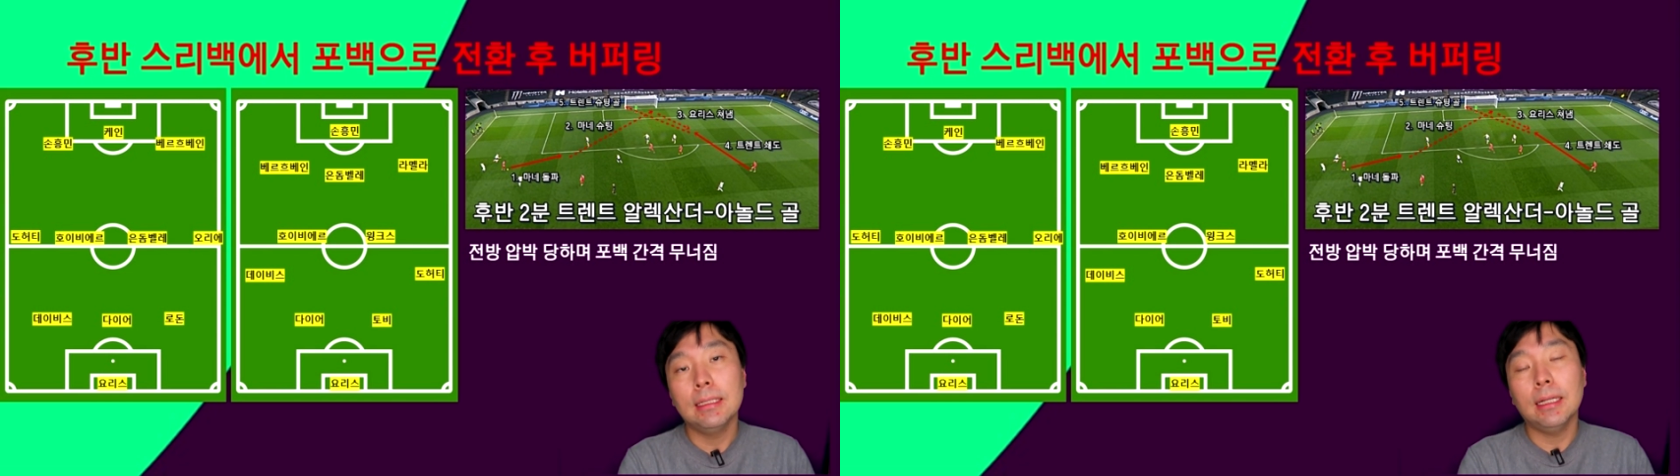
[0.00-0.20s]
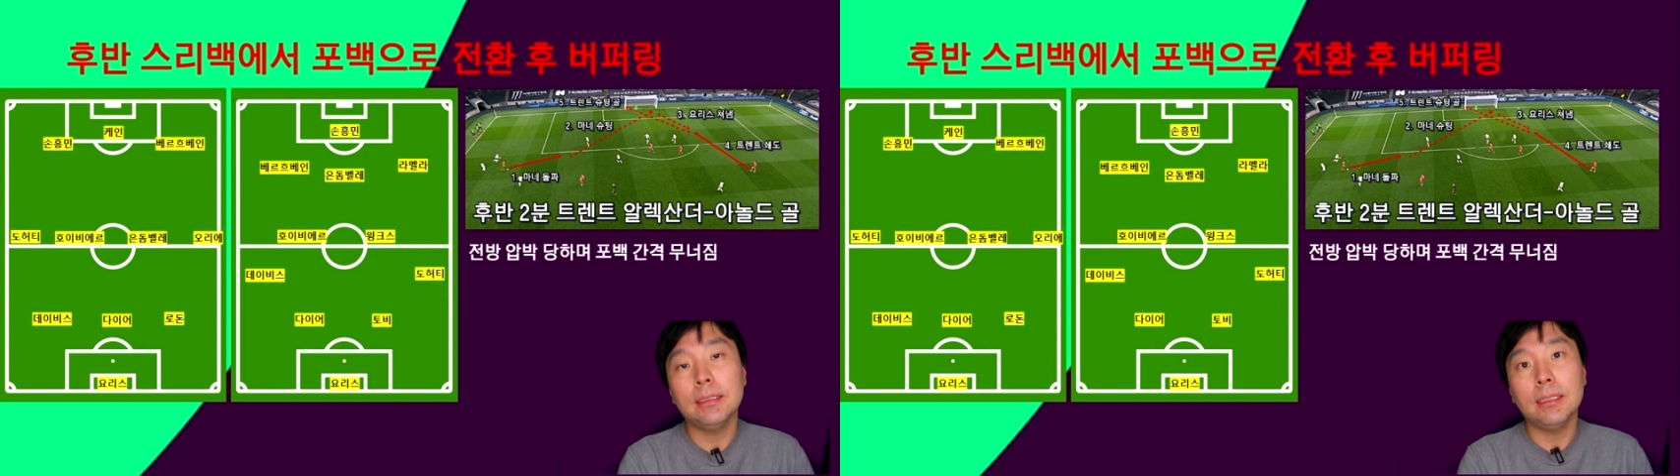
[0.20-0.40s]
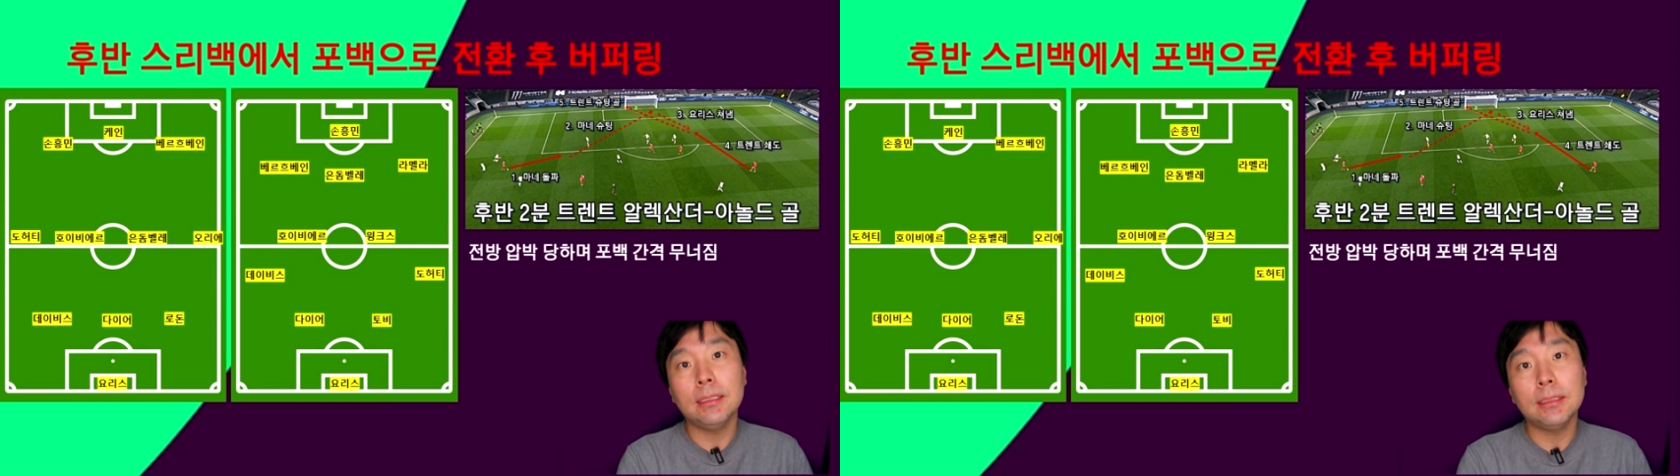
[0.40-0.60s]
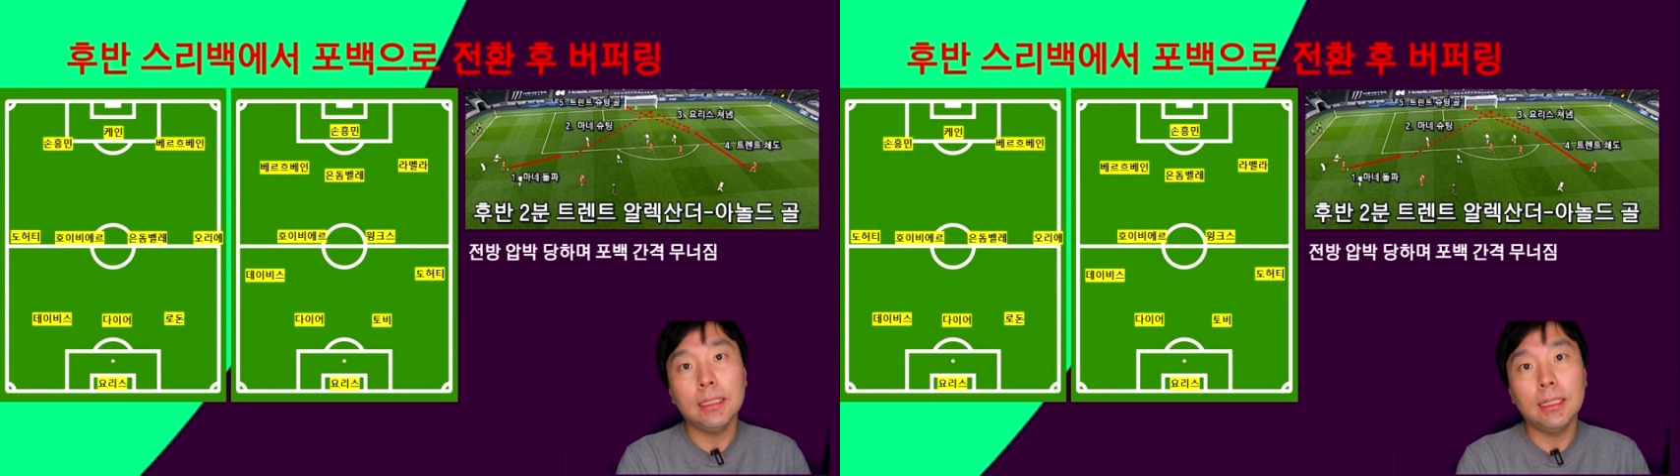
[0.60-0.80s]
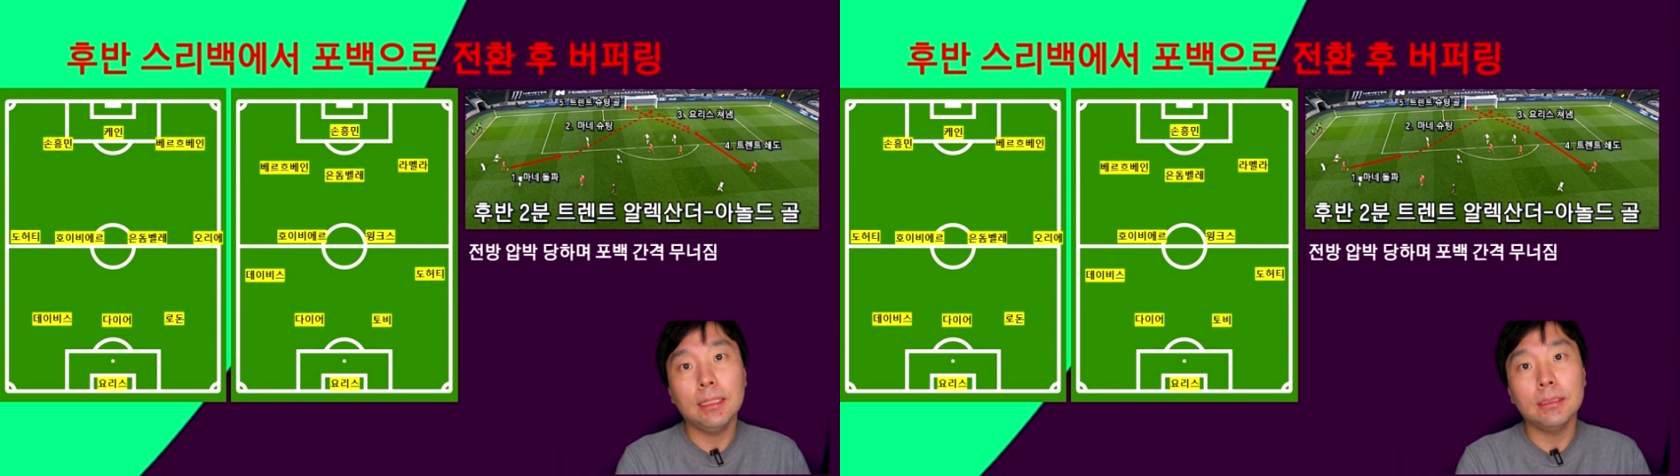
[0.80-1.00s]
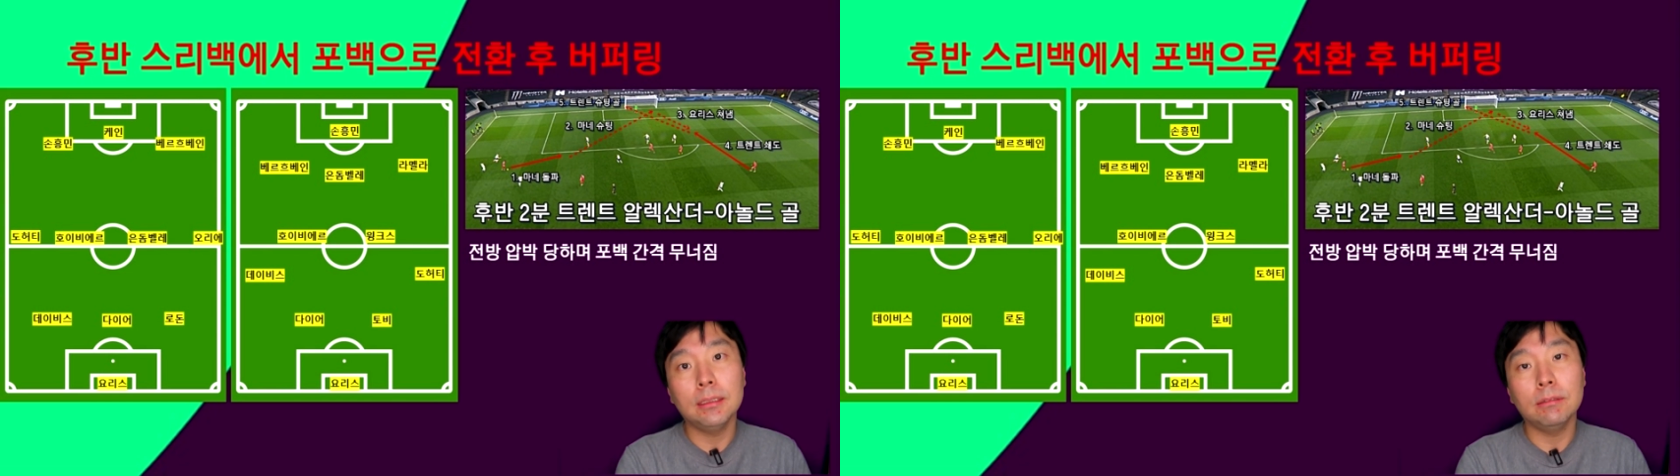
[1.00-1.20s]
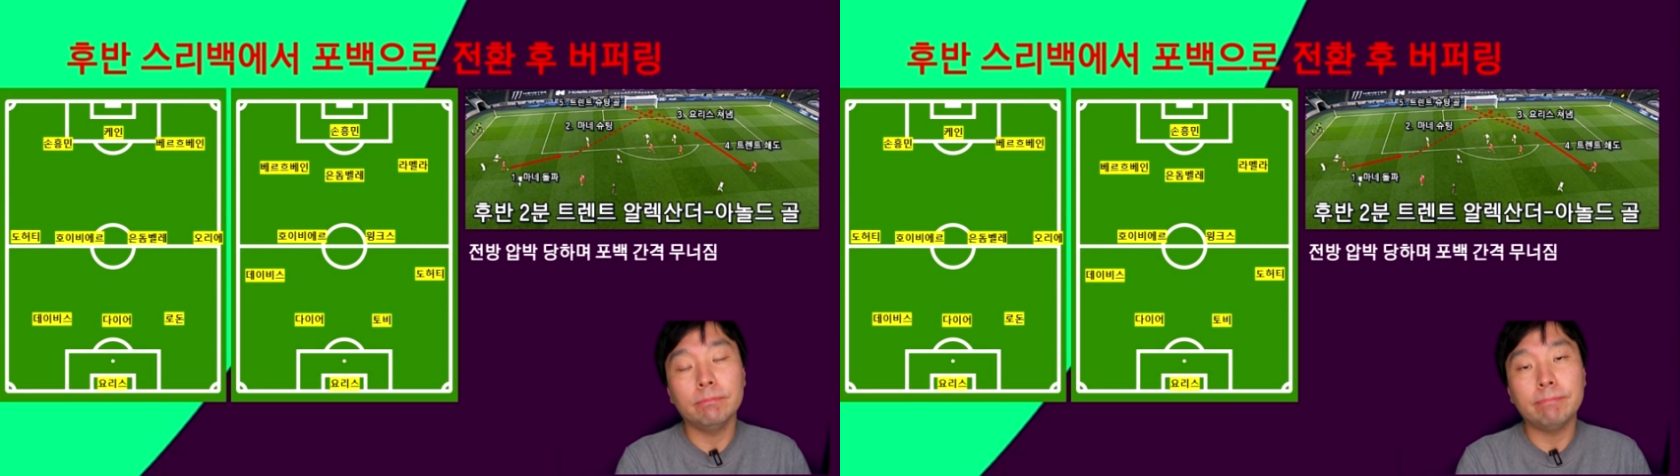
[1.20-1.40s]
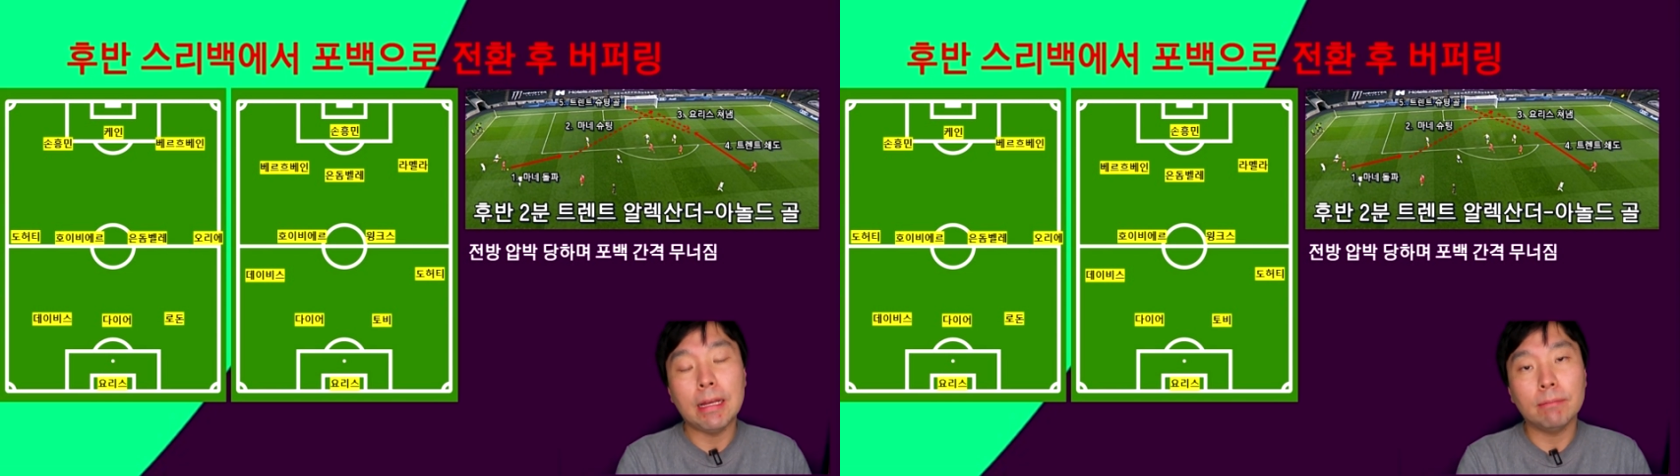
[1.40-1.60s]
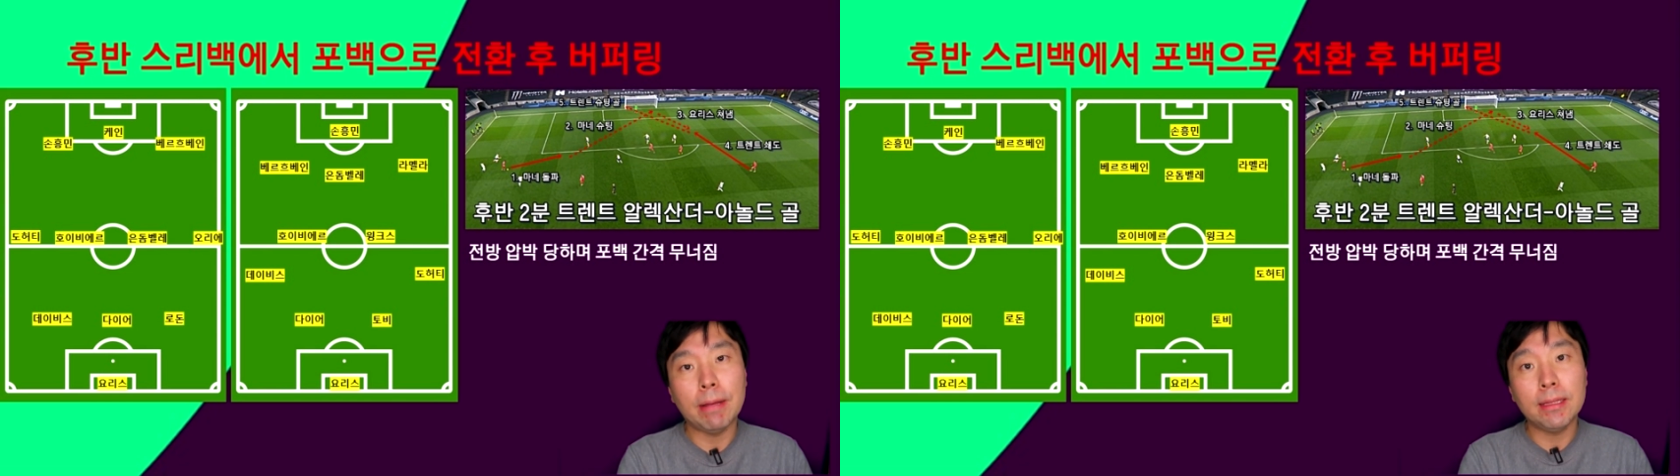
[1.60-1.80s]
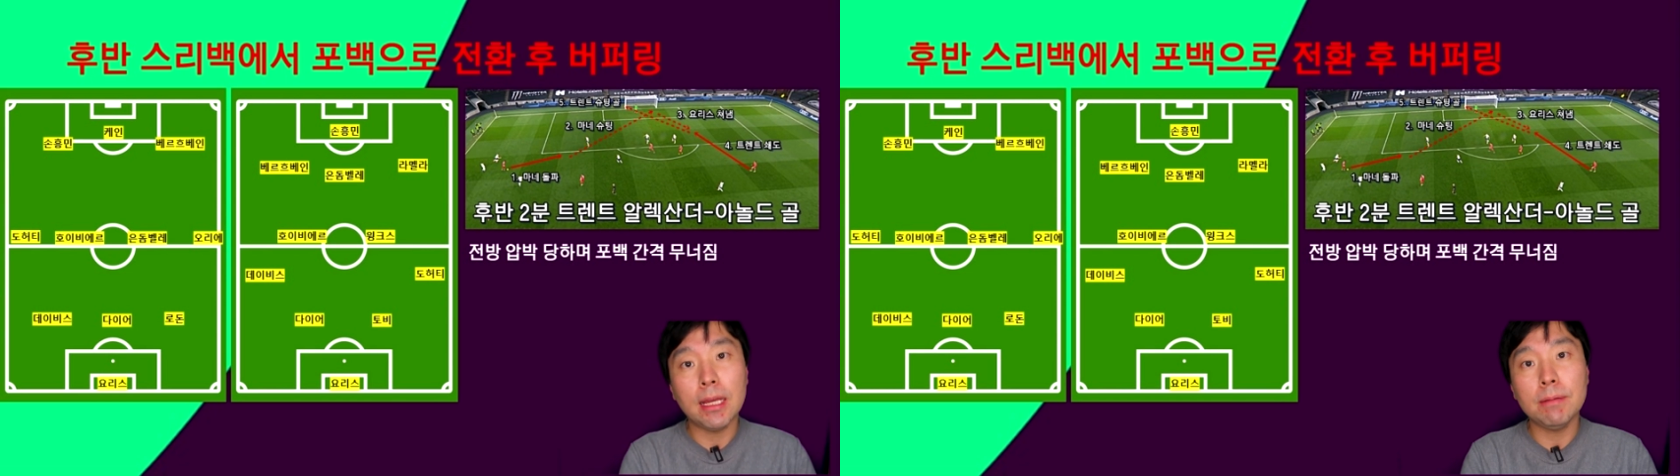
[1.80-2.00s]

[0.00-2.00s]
사실 이제 그벤